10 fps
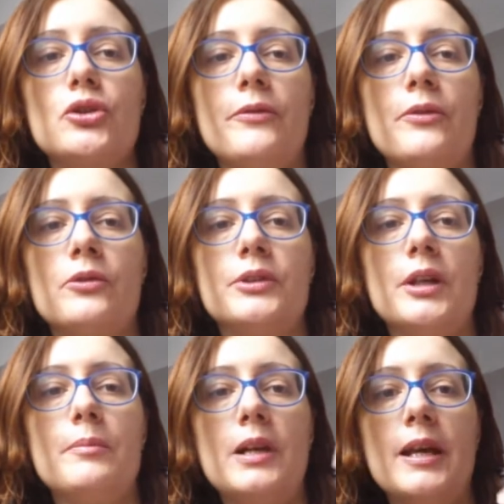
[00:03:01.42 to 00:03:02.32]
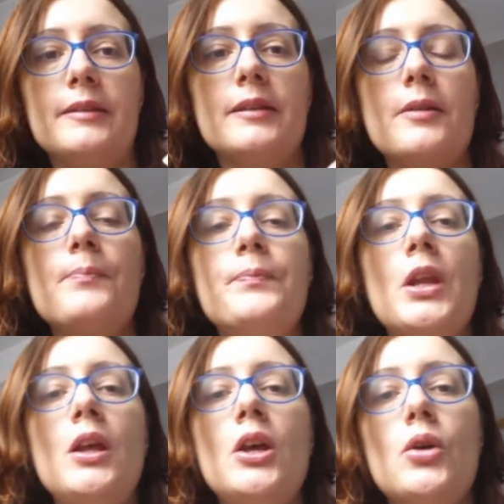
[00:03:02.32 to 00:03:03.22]
si fonda Blender,
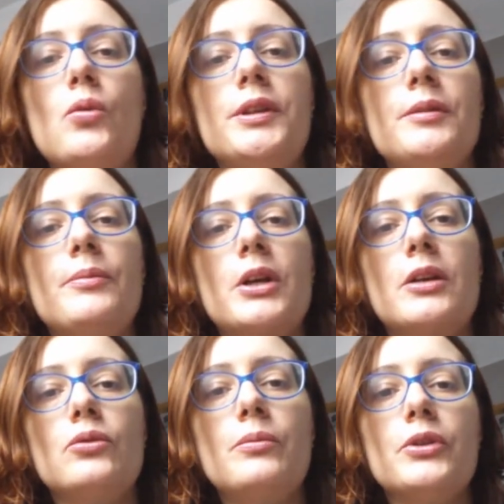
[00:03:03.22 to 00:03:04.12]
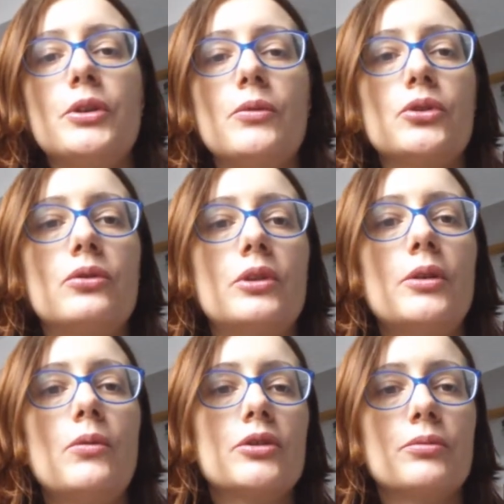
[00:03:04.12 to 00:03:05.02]
quindi imparando un po' di questo
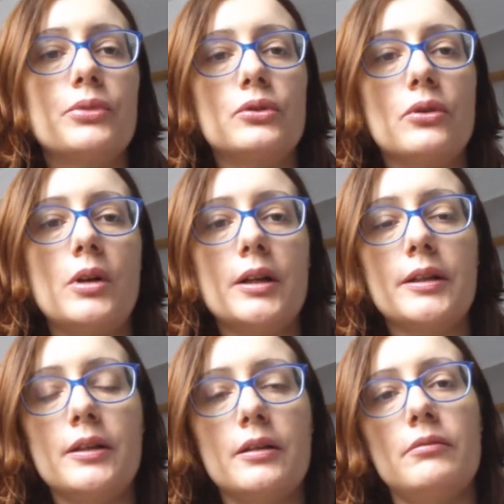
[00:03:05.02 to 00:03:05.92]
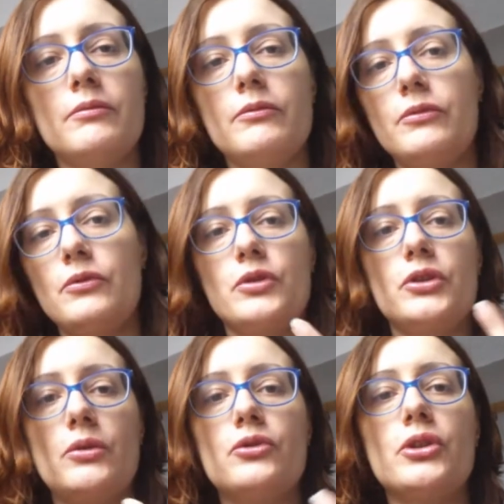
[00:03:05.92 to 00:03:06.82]
linguaggio potrò anche
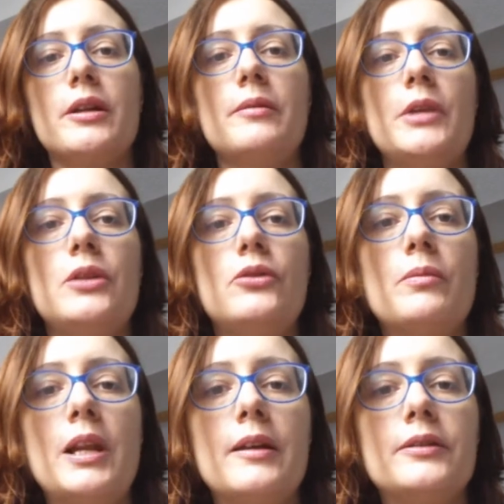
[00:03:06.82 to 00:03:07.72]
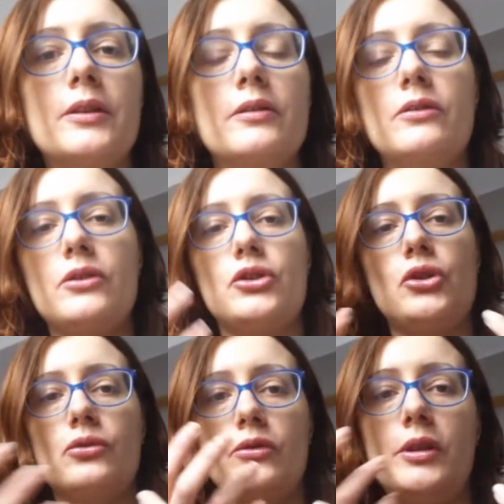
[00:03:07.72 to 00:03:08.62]
forse usare meglio Blender, se ci
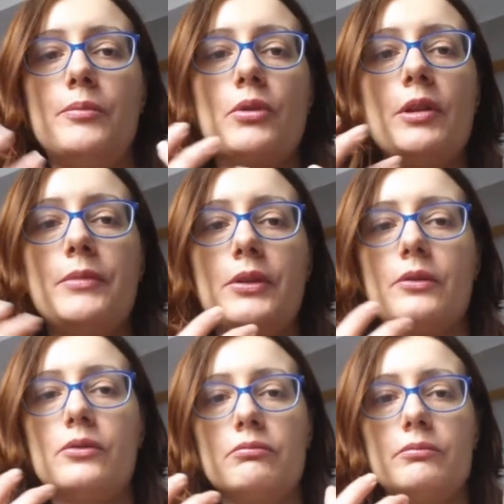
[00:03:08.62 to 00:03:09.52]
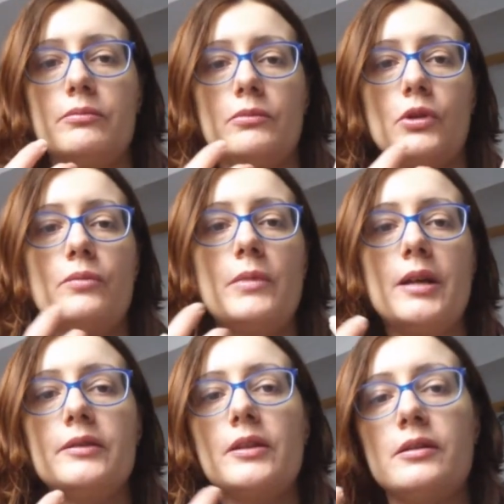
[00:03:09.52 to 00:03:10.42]
sono dei problemi mh, mm, con
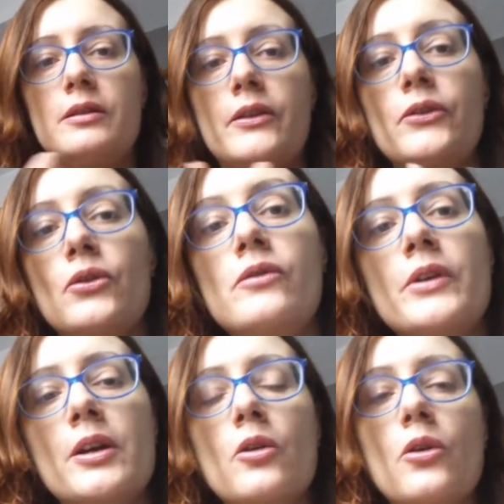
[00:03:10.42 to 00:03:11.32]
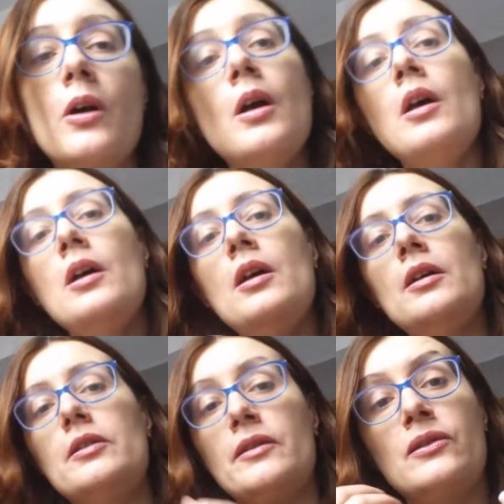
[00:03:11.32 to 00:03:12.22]
Blender risolverlo
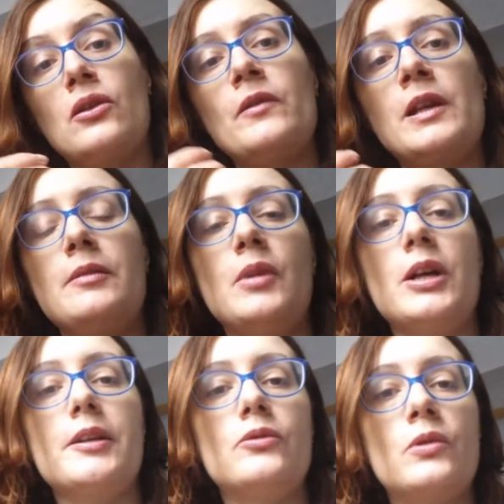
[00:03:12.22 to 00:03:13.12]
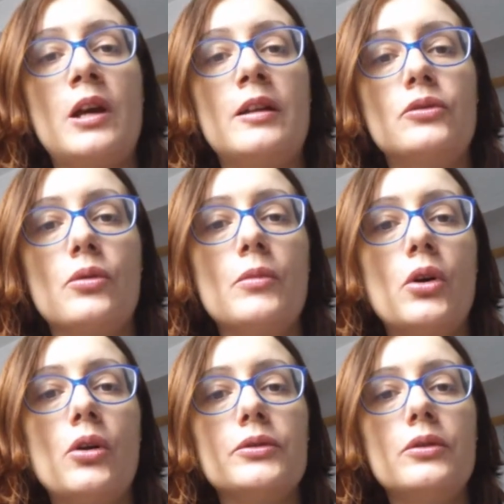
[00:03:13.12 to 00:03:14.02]
risolverli magari in un altro
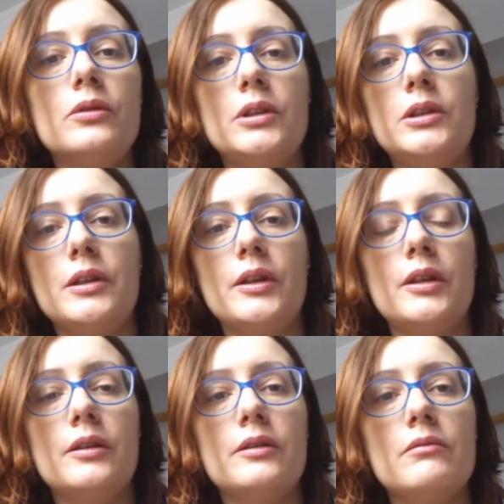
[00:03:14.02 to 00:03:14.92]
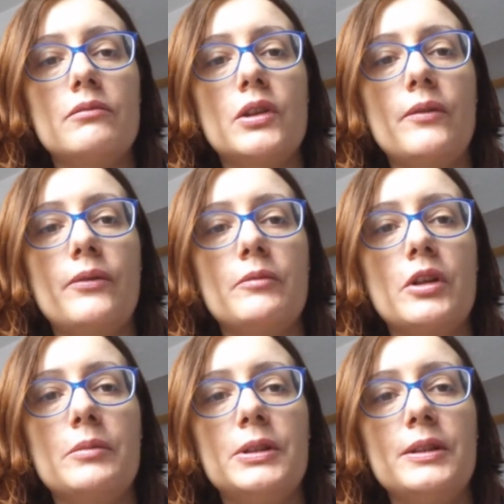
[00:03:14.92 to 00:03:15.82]
modo, il che si fa
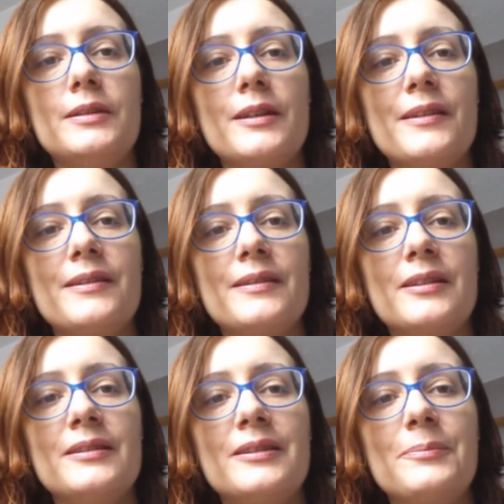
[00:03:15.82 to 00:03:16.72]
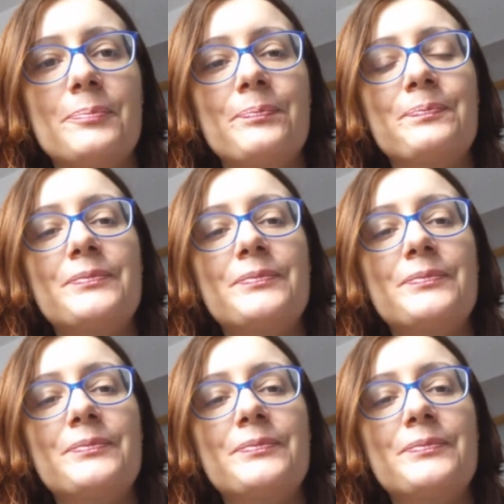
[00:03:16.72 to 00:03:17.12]
veramente interessante.